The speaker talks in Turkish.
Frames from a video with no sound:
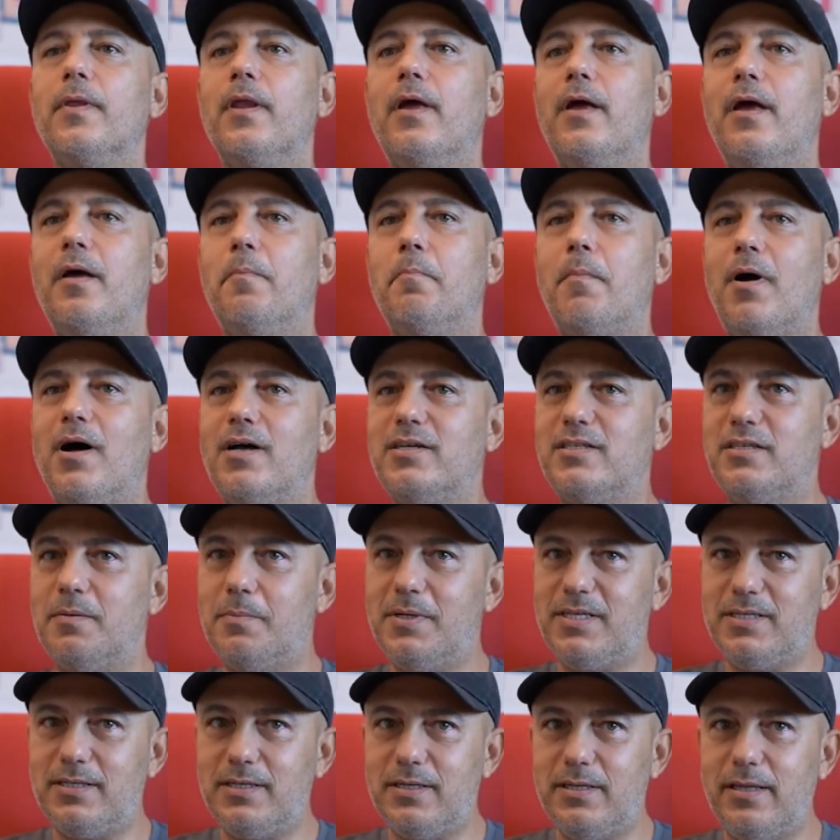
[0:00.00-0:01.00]
e,
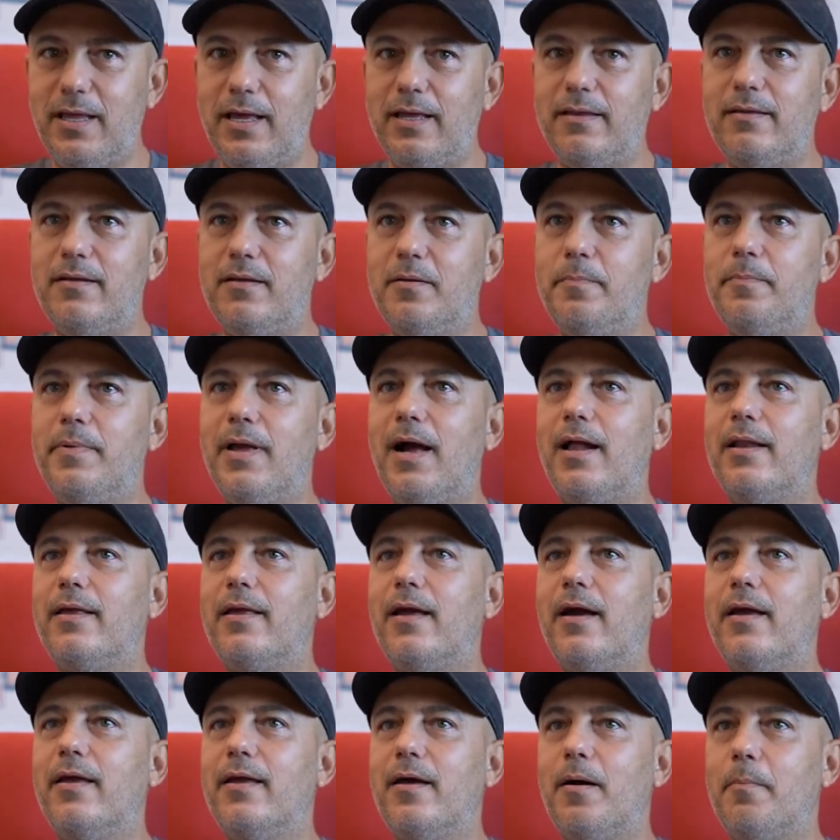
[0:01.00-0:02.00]
malzemesini de edinip
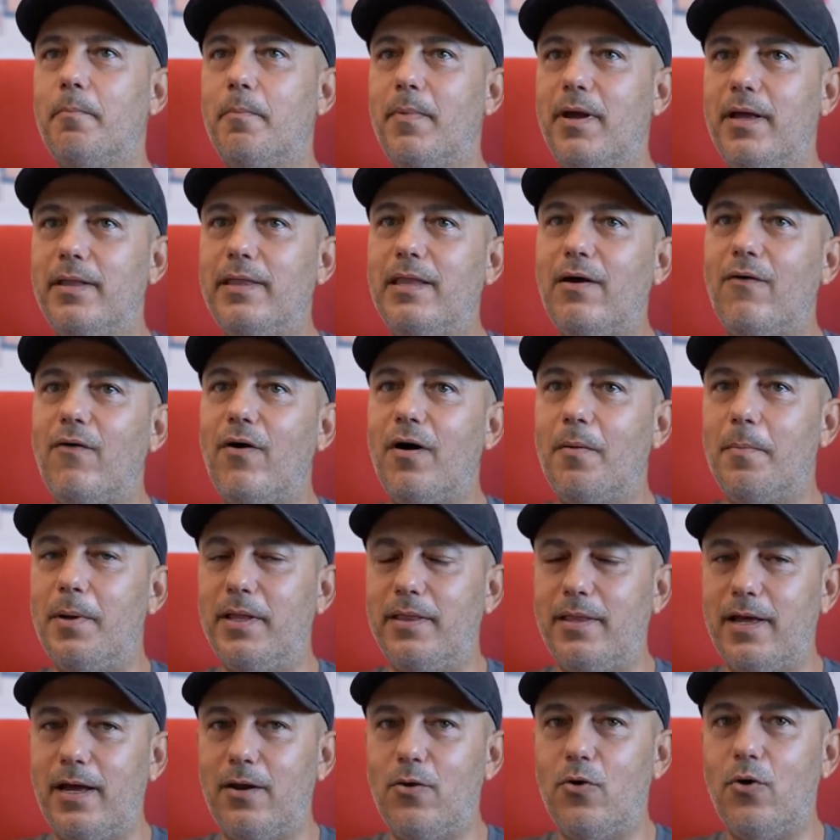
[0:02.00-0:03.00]
yelken yapmaya devam
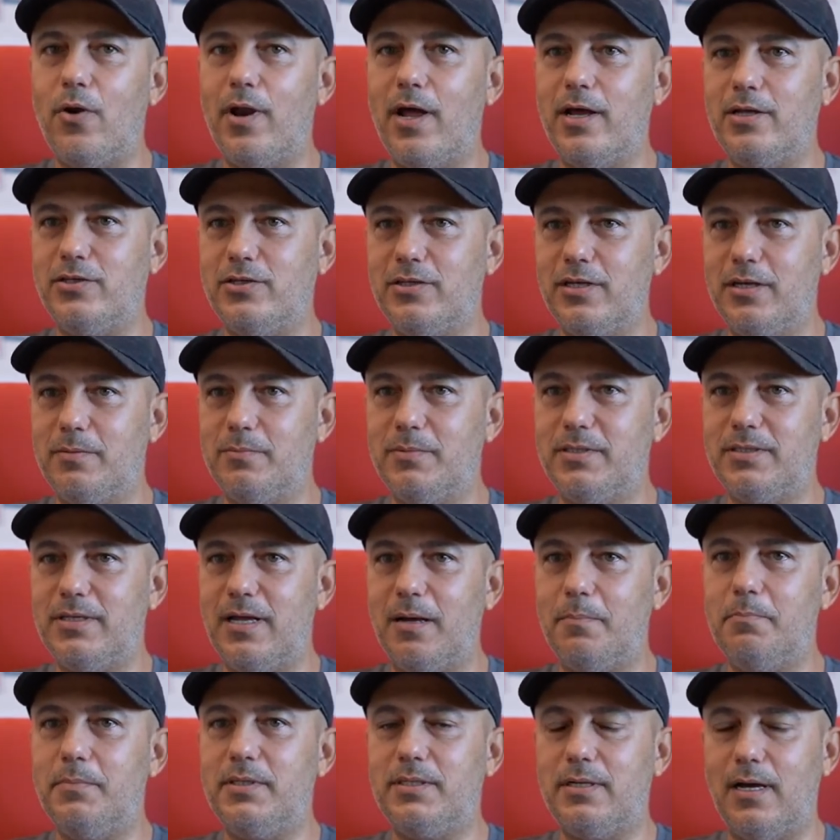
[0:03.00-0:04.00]
eden
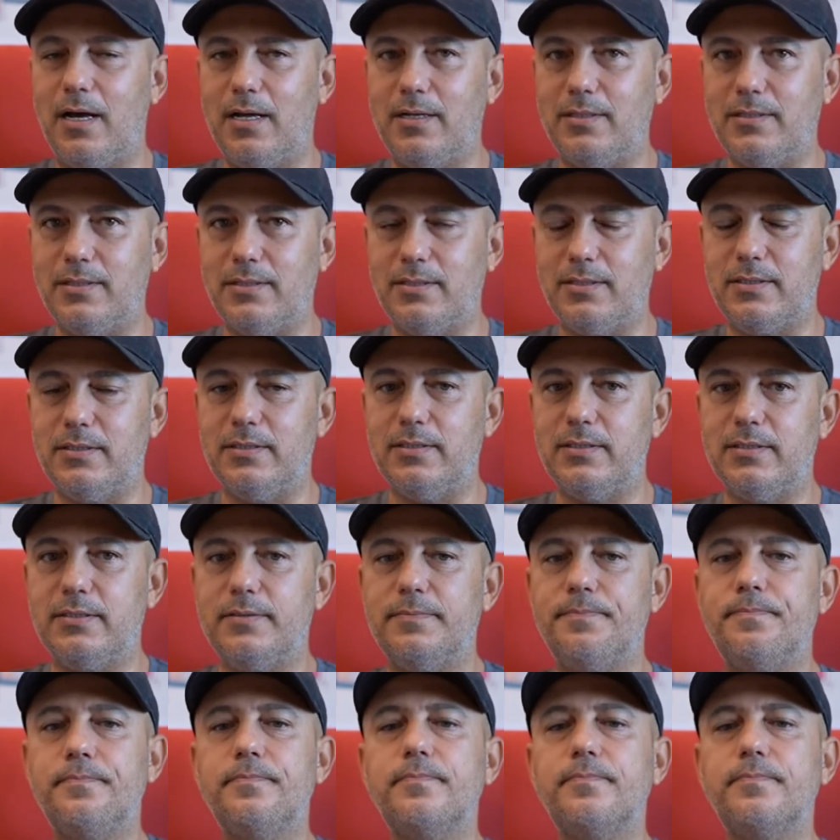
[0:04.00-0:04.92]
öğrencilerimizden bir tanesiniz.